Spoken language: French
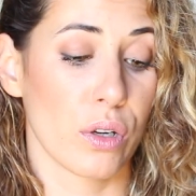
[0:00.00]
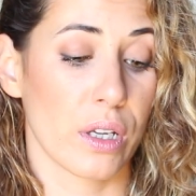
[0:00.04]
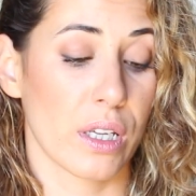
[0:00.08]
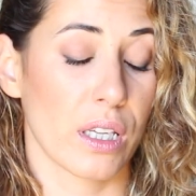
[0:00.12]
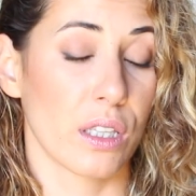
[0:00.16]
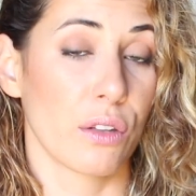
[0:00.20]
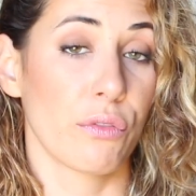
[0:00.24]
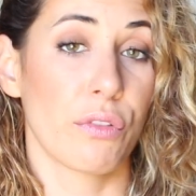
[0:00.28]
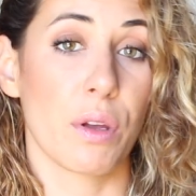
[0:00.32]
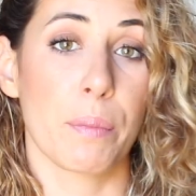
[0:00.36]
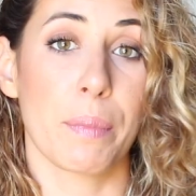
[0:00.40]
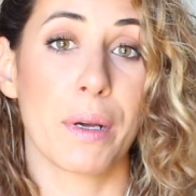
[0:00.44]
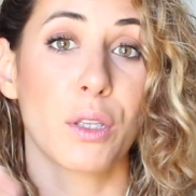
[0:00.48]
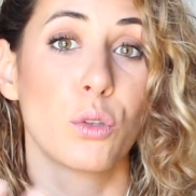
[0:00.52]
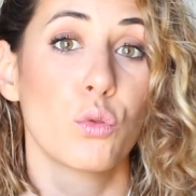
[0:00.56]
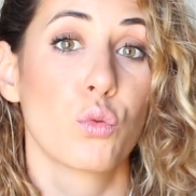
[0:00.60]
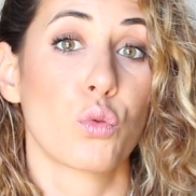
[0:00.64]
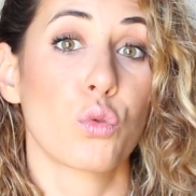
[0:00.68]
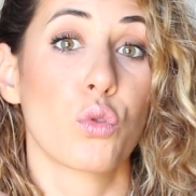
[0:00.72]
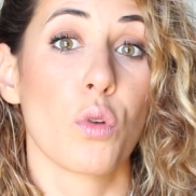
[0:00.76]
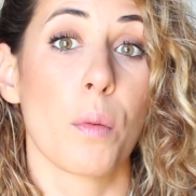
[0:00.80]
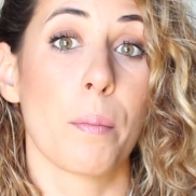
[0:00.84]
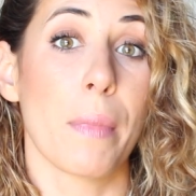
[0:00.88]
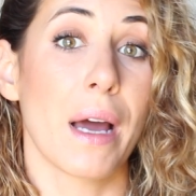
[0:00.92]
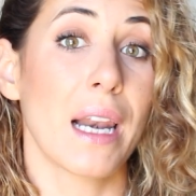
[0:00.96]
qui ne fait pas du tout
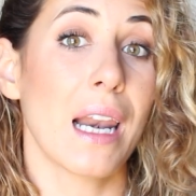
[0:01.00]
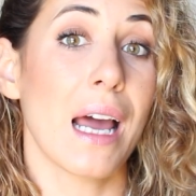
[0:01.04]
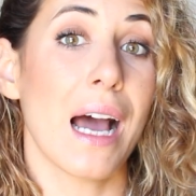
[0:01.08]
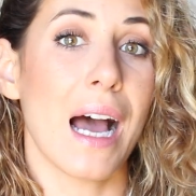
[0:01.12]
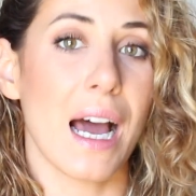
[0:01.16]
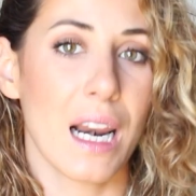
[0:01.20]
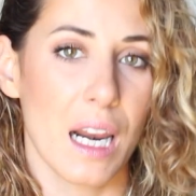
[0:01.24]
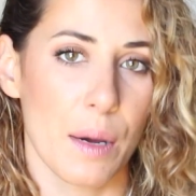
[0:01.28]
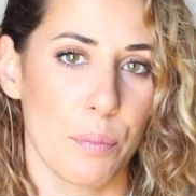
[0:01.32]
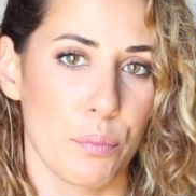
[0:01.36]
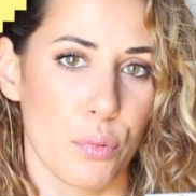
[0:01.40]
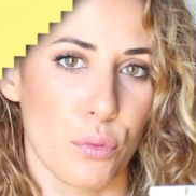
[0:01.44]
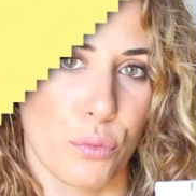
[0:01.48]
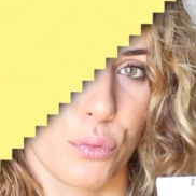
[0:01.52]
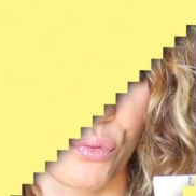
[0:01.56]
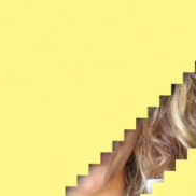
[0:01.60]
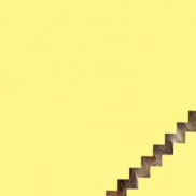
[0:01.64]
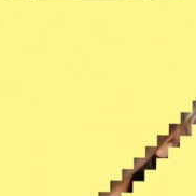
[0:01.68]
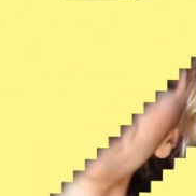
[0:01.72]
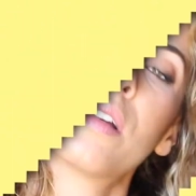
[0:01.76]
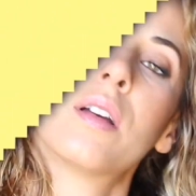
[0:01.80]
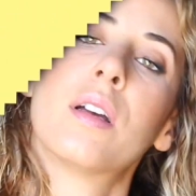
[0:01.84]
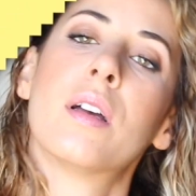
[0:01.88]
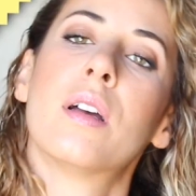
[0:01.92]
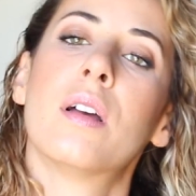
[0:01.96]
de mal à la peau.
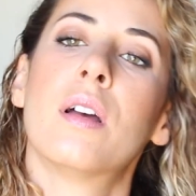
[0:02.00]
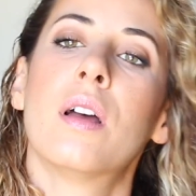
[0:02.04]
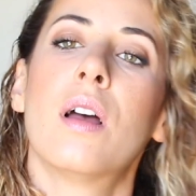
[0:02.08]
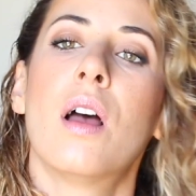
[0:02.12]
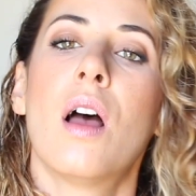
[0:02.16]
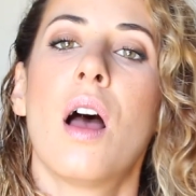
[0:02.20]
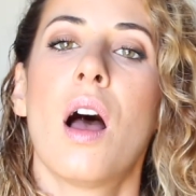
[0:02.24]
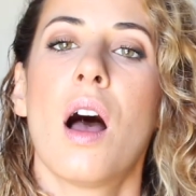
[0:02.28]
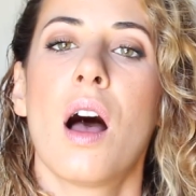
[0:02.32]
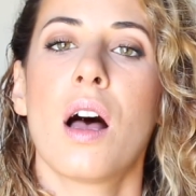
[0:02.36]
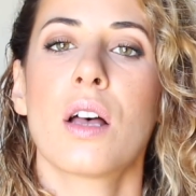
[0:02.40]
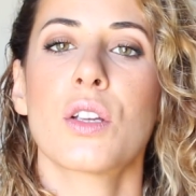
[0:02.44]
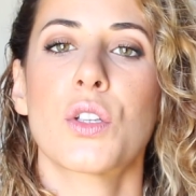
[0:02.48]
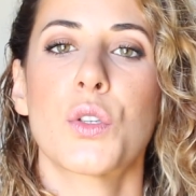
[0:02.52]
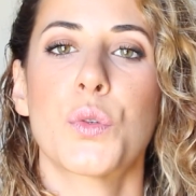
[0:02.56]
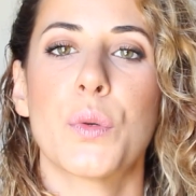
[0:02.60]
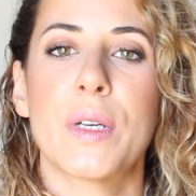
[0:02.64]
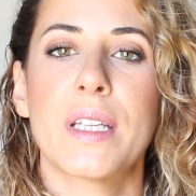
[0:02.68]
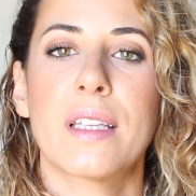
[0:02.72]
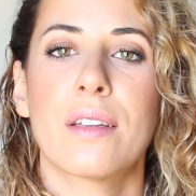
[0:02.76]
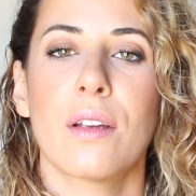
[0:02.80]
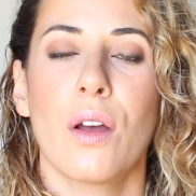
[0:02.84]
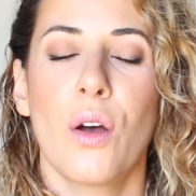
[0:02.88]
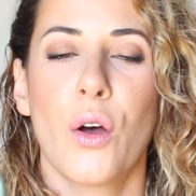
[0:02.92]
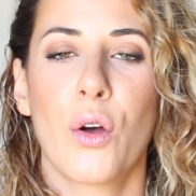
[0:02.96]

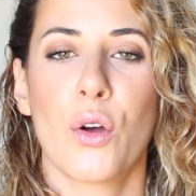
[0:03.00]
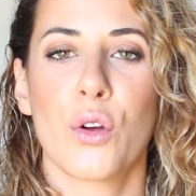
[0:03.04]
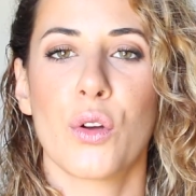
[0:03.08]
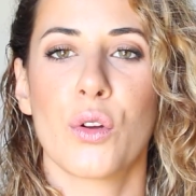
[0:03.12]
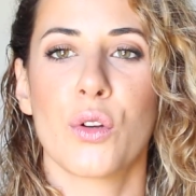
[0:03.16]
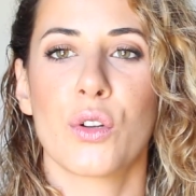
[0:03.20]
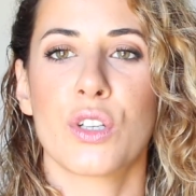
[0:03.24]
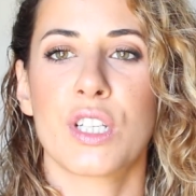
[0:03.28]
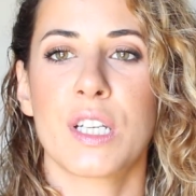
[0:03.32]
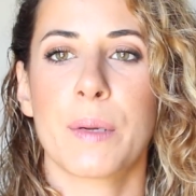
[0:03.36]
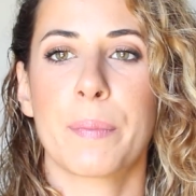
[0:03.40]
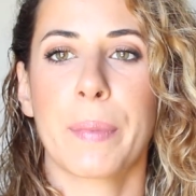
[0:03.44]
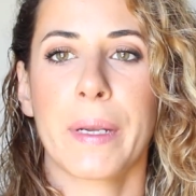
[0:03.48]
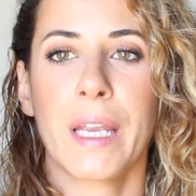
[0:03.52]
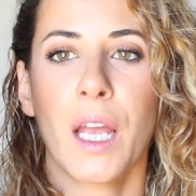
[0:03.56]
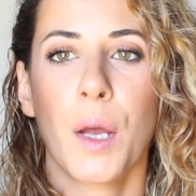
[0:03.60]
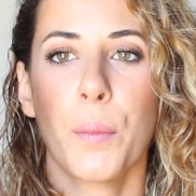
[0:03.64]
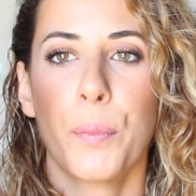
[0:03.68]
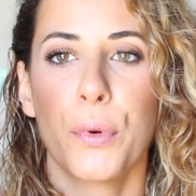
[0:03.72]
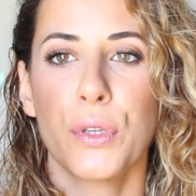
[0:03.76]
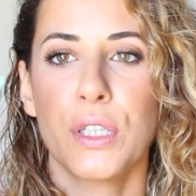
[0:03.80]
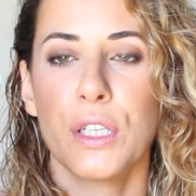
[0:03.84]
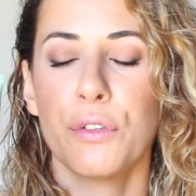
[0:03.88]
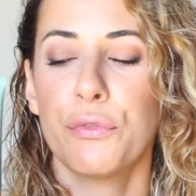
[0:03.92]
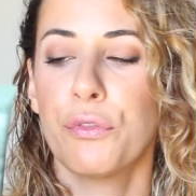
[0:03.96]
Ensuite, j'ai pris un
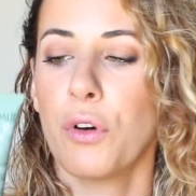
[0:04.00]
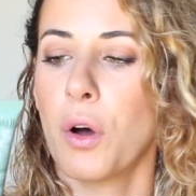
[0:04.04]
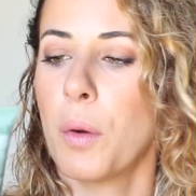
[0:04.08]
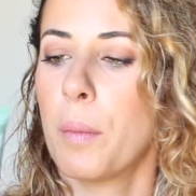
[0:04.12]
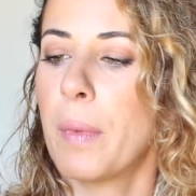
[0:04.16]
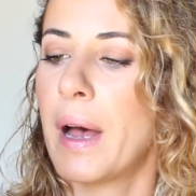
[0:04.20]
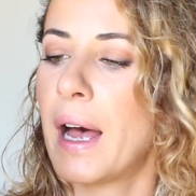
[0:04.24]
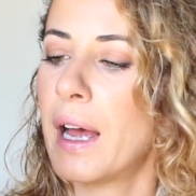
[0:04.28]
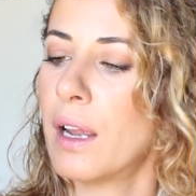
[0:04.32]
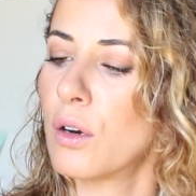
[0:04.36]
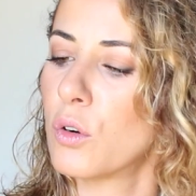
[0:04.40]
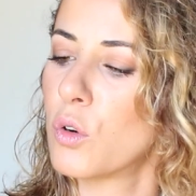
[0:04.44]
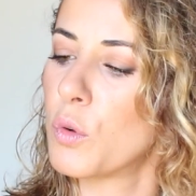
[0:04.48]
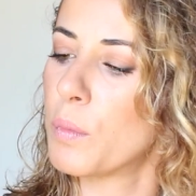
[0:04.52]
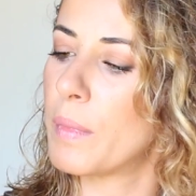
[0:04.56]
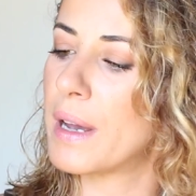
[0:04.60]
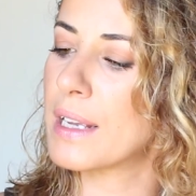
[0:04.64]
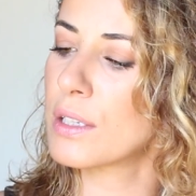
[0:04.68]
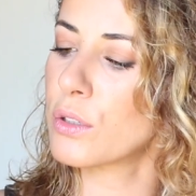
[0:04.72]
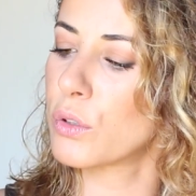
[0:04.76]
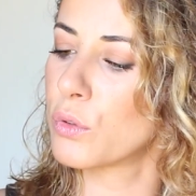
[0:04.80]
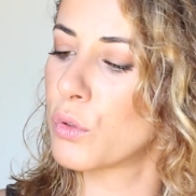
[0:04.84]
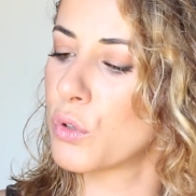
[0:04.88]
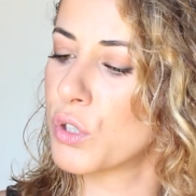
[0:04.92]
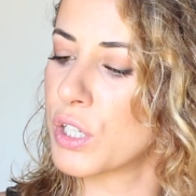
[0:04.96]
petit format le
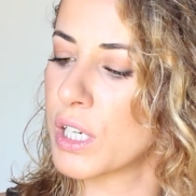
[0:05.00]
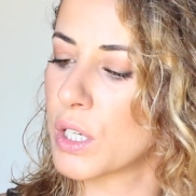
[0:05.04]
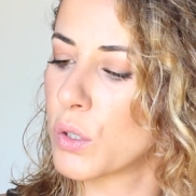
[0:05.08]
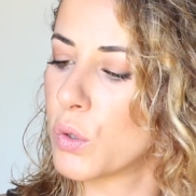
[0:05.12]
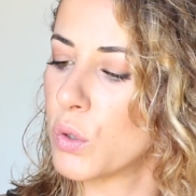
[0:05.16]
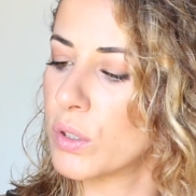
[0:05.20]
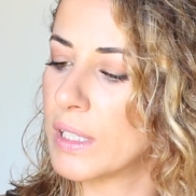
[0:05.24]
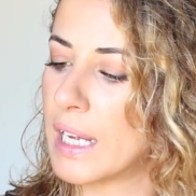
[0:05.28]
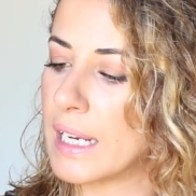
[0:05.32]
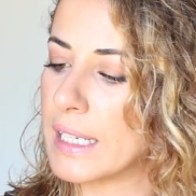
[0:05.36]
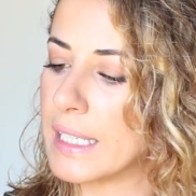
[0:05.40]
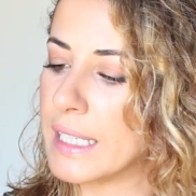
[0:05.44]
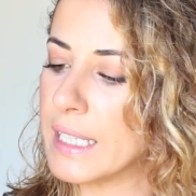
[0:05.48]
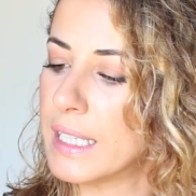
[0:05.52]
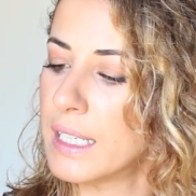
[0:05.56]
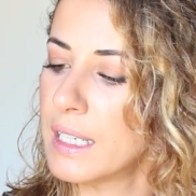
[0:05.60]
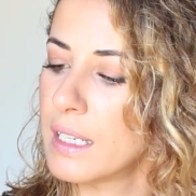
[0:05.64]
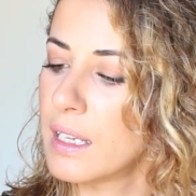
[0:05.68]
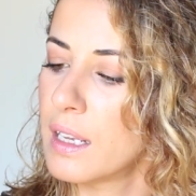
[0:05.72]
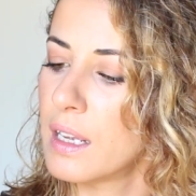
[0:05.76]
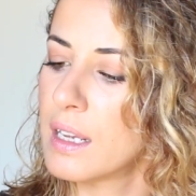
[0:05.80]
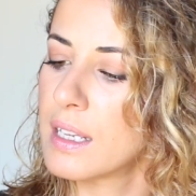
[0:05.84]
masque de chez Caudalie.